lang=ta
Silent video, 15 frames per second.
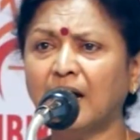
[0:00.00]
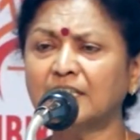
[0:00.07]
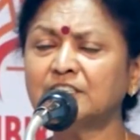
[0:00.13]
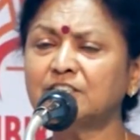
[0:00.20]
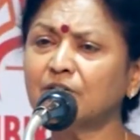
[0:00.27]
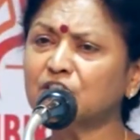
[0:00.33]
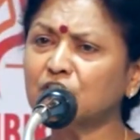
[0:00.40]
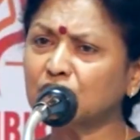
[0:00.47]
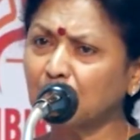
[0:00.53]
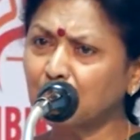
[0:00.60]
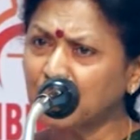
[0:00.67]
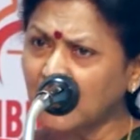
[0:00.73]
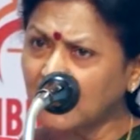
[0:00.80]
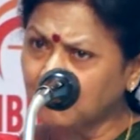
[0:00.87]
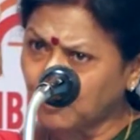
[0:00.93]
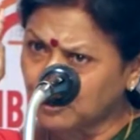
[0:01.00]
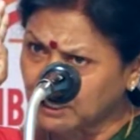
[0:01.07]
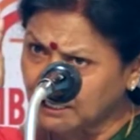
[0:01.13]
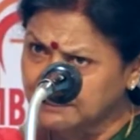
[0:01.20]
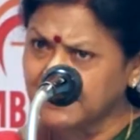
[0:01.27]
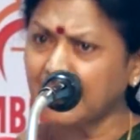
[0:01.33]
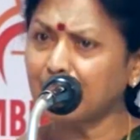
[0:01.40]
அஞ்சு வருஷத்துக்கு முன்னால் போட்ட
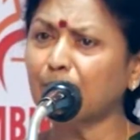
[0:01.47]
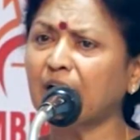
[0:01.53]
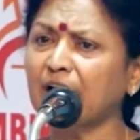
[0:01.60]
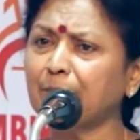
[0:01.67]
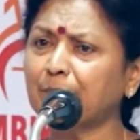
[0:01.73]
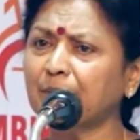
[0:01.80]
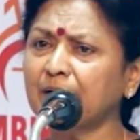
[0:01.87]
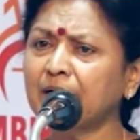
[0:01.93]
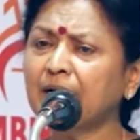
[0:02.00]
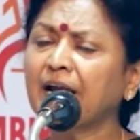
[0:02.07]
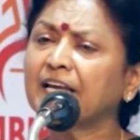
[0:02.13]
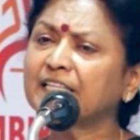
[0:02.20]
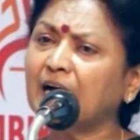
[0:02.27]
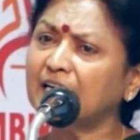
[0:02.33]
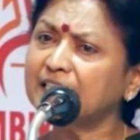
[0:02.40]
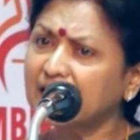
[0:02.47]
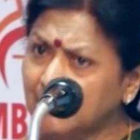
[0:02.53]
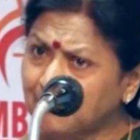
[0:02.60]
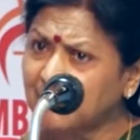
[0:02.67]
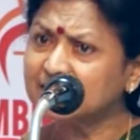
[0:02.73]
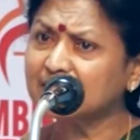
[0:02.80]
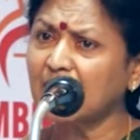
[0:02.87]
அதே உழைப்பு இதை
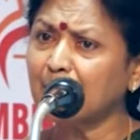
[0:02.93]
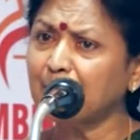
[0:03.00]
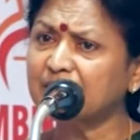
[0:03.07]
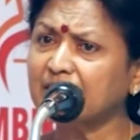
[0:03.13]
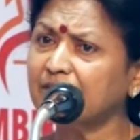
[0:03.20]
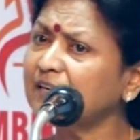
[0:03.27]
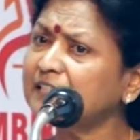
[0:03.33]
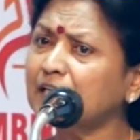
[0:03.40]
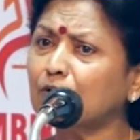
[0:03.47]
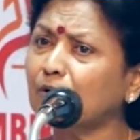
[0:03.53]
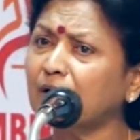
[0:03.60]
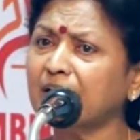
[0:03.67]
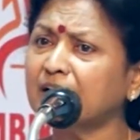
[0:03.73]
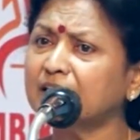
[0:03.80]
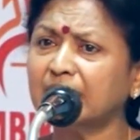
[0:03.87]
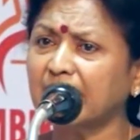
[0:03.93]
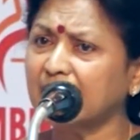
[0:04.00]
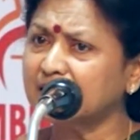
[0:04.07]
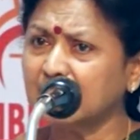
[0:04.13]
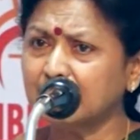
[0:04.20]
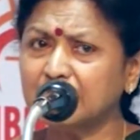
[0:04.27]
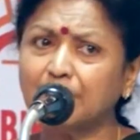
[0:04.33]
அதிகப்படுத்தலாமே தவிர இதில் குறைக்கிறதுக்கு
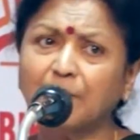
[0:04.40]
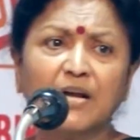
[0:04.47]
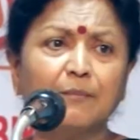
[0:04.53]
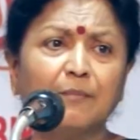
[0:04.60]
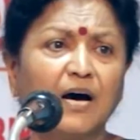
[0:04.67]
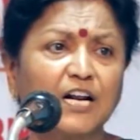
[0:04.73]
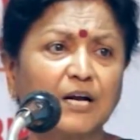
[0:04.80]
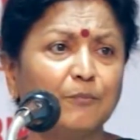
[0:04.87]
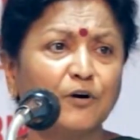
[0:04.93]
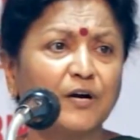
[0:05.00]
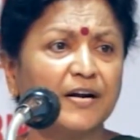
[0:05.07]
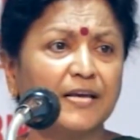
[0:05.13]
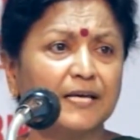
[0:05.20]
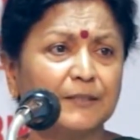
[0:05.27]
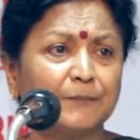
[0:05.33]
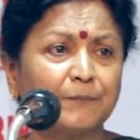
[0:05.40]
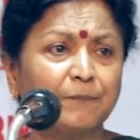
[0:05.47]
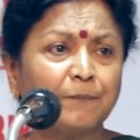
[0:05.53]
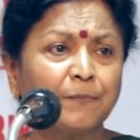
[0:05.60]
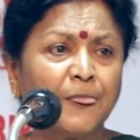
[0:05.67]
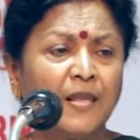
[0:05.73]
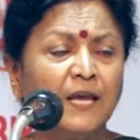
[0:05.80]
எந்த விதமான மார்க்கமும் கிடையாது
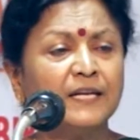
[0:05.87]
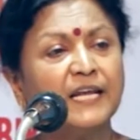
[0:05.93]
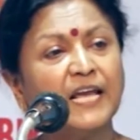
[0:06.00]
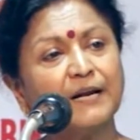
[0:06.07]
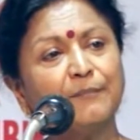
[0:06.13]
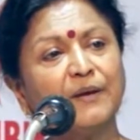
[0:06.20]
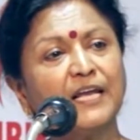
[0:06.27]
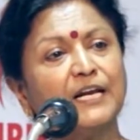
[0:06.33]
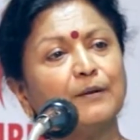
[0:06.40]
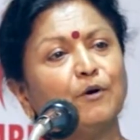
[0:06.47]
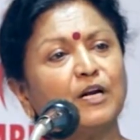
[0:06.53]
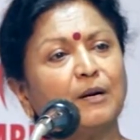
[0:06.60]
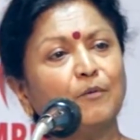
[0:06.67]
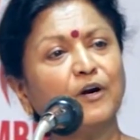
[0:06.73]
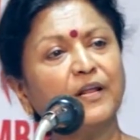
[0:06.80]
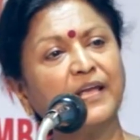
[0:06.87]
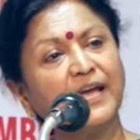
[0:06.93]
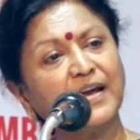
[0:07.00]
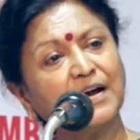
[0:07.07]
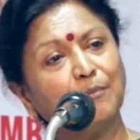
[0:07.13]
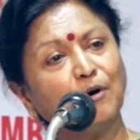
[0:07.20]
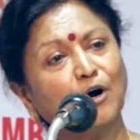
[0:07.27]
நேர்மை என்னமோ நம்மளுடைய
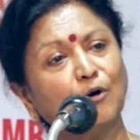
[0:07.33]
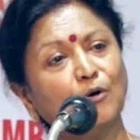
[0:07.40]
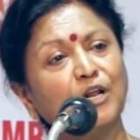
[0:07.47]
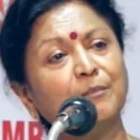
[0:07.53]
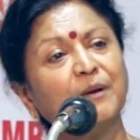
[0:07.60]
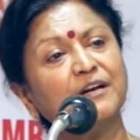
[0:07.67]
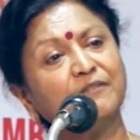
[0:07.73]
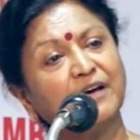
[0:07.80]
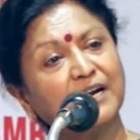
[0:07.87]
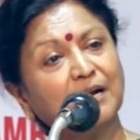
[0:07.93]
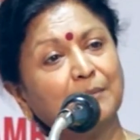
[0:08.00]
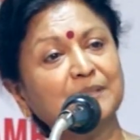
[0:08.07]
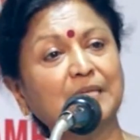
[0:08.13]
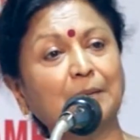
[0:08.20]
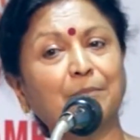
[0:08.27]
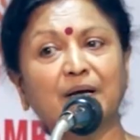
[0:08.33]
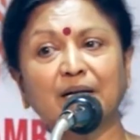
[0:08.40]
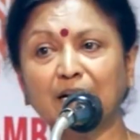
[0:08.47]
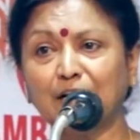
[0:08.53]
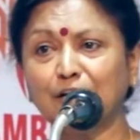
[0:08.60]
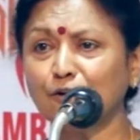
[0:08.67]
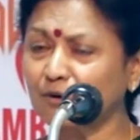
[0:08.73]
ஏகபோக உரிமைன்னு வேற நம்ம தப்பாக
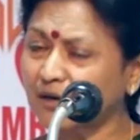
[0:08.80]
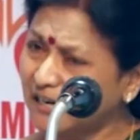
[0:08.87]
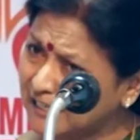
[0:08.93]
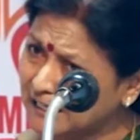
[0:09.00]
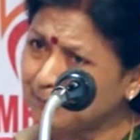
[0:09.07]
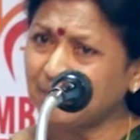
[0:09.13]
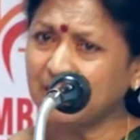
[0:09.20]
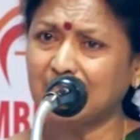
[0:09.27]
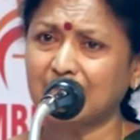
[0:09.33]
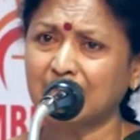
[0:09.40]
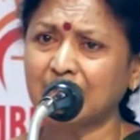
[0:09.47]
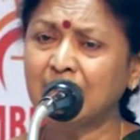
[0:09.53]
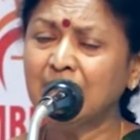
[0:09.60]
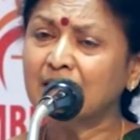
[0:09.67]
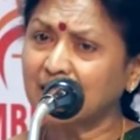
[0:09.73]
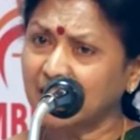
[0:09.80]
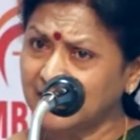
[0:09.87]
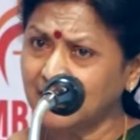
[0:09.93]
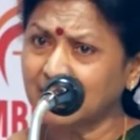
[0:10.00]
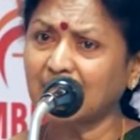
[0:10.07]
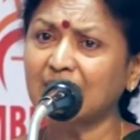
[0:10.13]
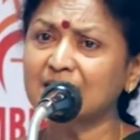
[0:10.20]
நினைக்கிறோம் கண்டிப்பாக இல்லை
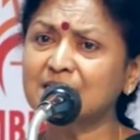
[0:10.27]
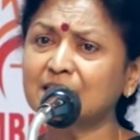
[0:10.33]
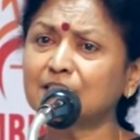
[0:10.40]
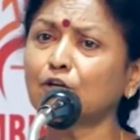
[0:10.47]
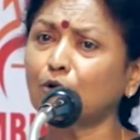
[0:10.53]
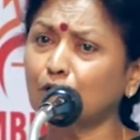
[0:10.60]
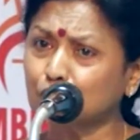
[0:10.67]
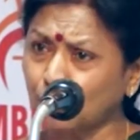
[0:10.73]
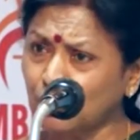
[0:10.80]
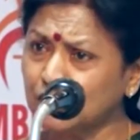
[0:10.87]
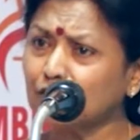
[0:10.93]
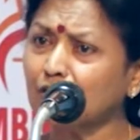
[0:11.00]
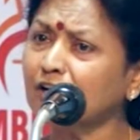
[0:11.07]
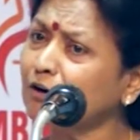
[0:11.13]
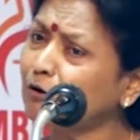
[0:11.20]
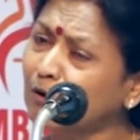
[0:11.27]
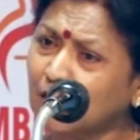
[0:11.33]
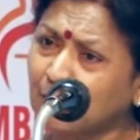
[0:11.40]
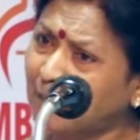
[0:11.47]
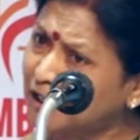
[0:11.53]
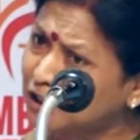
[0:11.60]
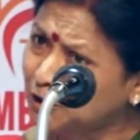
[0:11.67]
கையில் காசு இருந்து ஒரு தொழில்
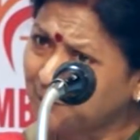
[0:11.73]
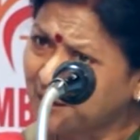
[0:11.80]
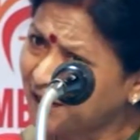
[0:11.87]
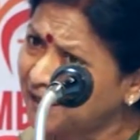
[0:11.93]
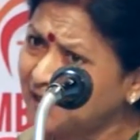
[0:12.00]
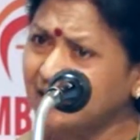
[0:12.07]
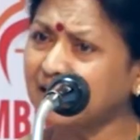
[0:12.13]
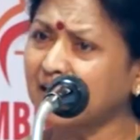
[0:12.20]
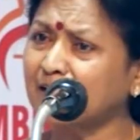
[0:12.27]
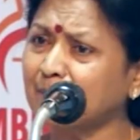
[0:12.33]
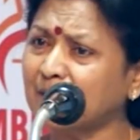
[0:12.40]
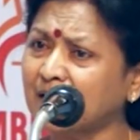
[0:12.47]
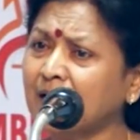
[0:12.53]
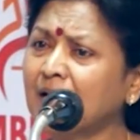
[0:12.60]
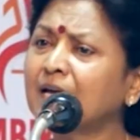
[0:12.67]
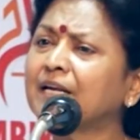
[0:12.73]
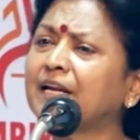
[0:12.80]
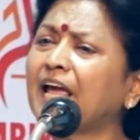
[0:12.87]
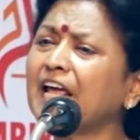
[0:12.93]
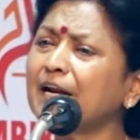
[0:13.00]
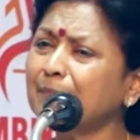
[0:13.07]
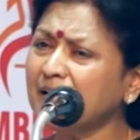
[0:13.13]
தொடங்குறவங்களுக்கு மட்டுமே அல்ல நேர்மை
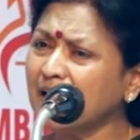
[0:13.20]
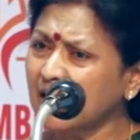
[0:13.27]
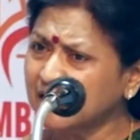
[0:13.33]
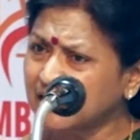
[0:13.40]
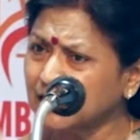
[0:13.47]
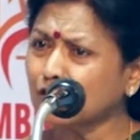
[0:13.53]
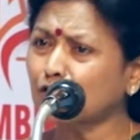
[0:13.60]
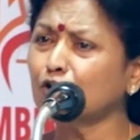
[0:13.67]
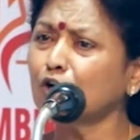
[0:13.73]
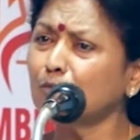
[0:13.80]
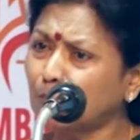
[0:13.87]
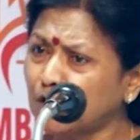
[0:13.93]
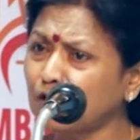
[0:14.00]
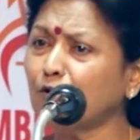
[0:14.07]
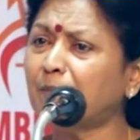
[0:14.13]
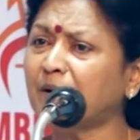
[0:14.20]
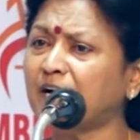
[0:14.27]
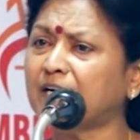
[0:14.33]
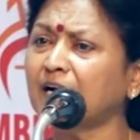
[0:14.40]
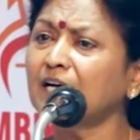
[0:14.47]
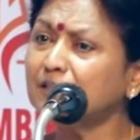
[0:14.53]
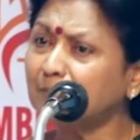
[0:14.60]
நேர்மையாக இருக்கணும்னு முடிவு
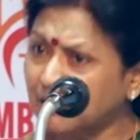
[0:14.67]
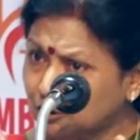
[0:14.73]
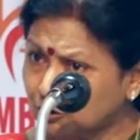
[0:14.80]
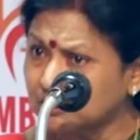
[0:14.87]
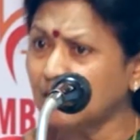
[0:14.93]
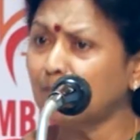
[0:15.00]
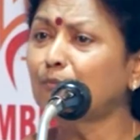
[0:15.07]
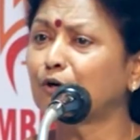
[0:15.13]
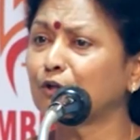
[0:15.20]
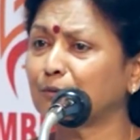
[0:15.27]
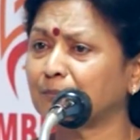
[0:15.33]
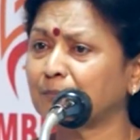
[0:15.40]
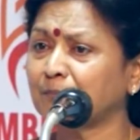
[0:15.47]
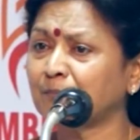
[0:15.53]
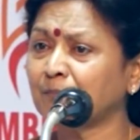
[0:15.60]
பண்ணிட்டா அது மட்டும்தான் முடியும்